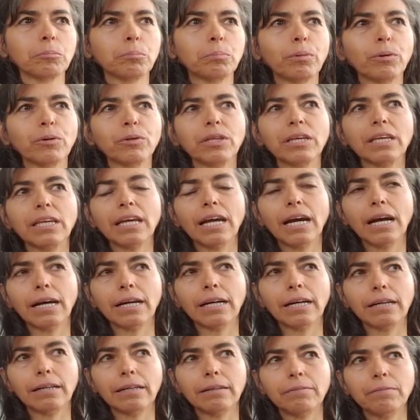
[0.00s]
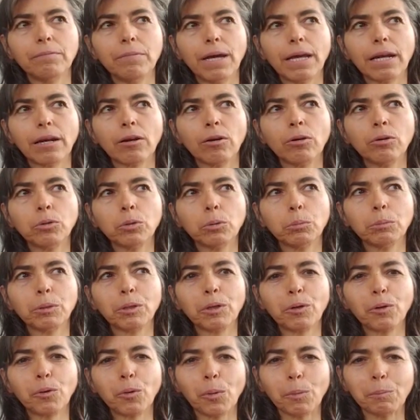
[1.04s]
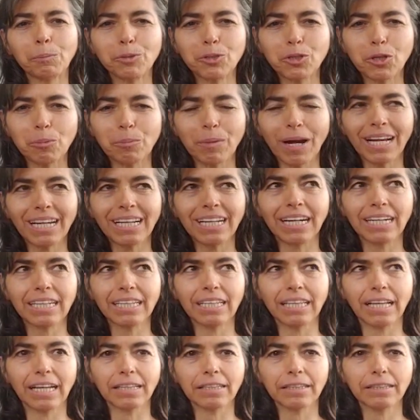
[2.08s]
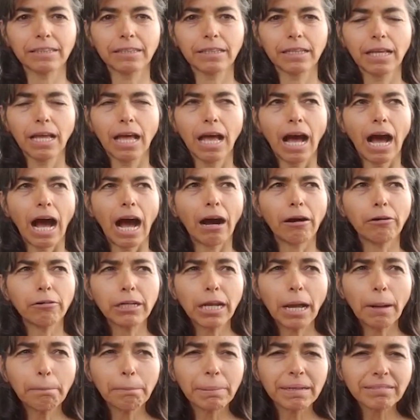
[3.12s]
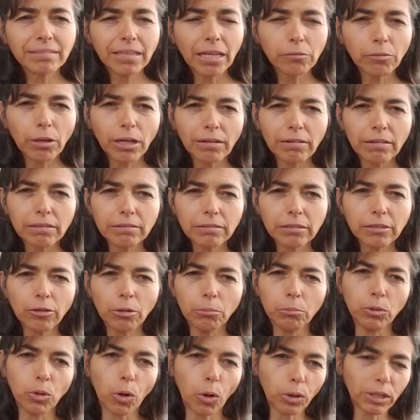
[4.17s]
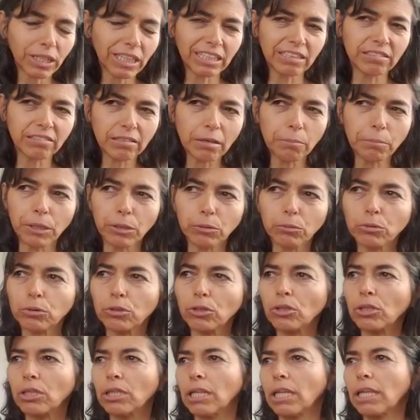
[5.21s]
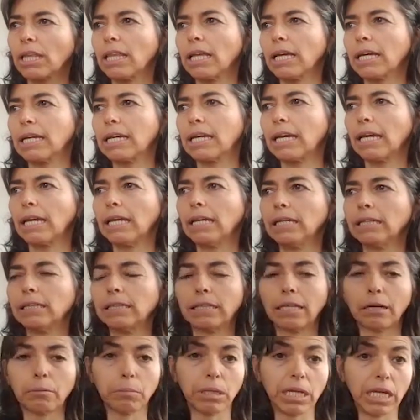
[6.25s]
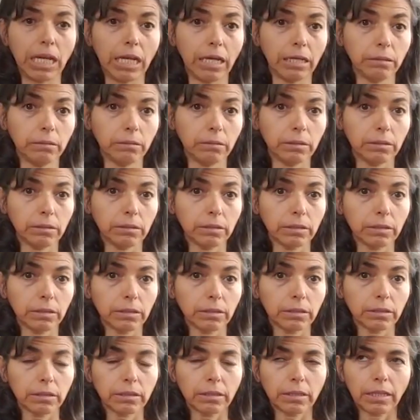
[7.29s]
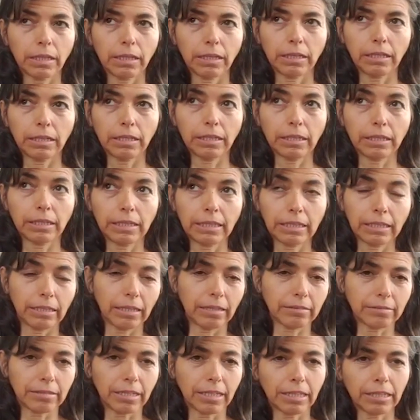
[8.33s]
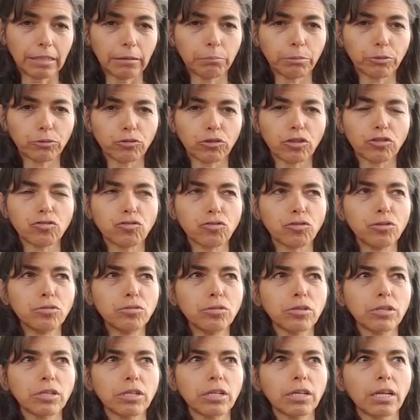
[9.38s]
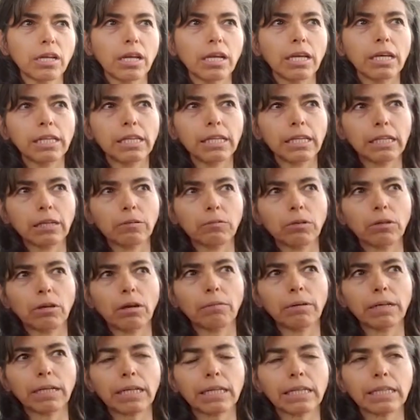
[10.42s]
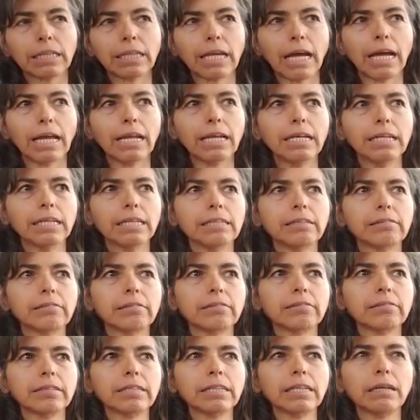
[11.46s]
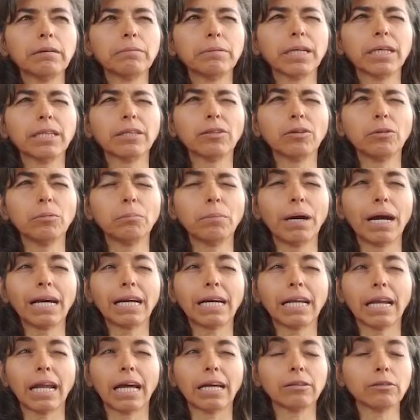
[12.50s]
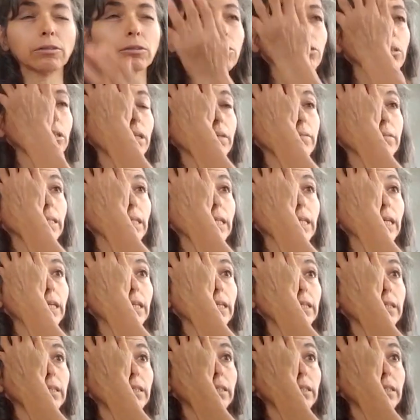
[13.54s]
podía ver los números con mucho más claridad. Ahora han pasado algo así como unos 15 minutos desde que terminé eh, de hacer este proceso y dije, bueno, a ver qué tal, y se sigue viendo más claro todavía.